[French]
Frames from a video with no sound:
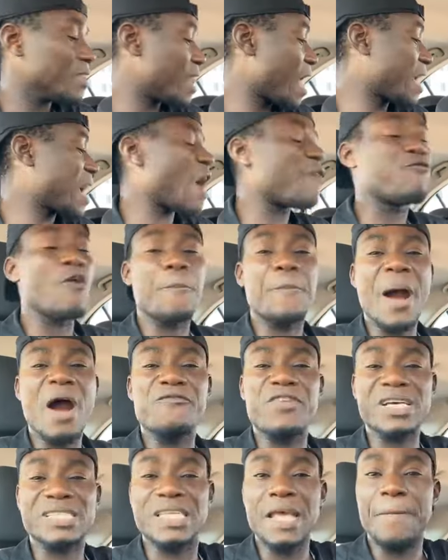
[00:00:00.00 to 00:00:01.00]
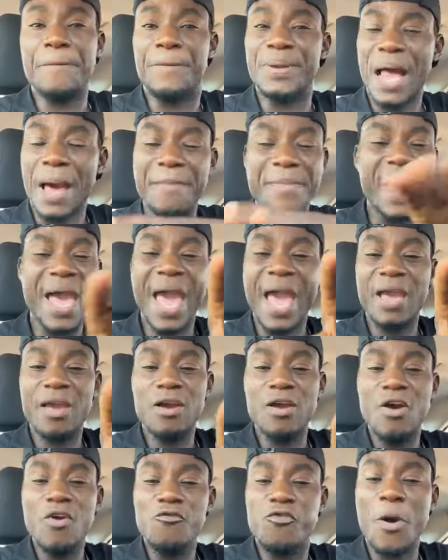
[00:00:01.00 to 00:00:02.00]
Les gars, faut pas se blâmer. ne hein.
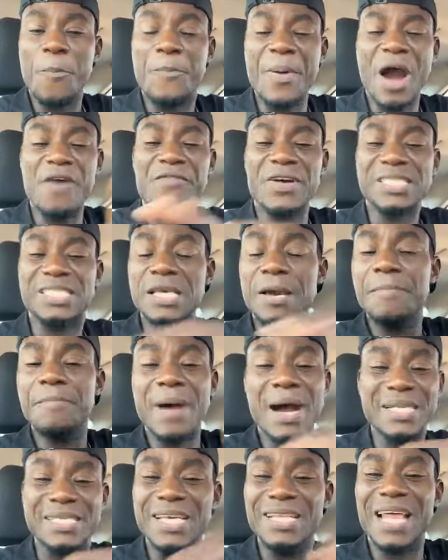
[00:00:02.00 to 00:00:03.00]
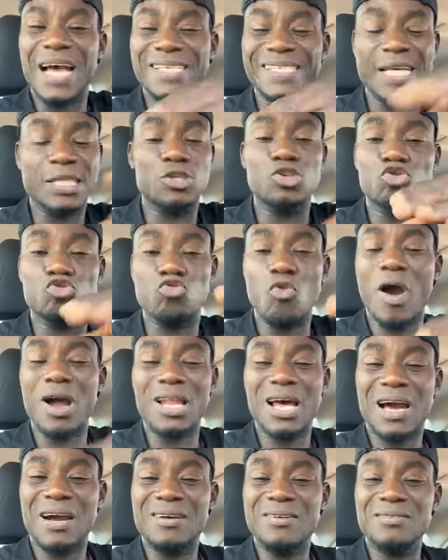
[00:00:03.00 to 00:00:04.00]
Faut pas avoir se mentir dans cette
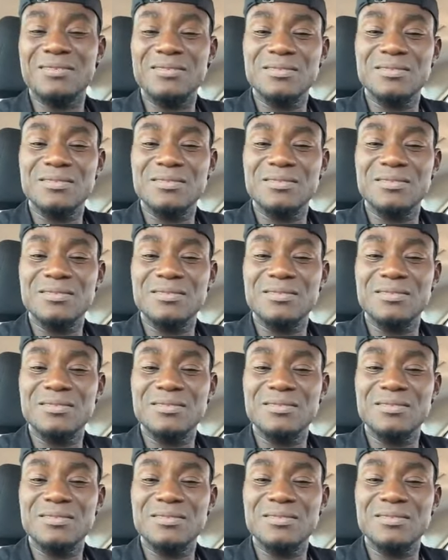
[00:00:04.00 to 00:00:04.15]
histoire-là.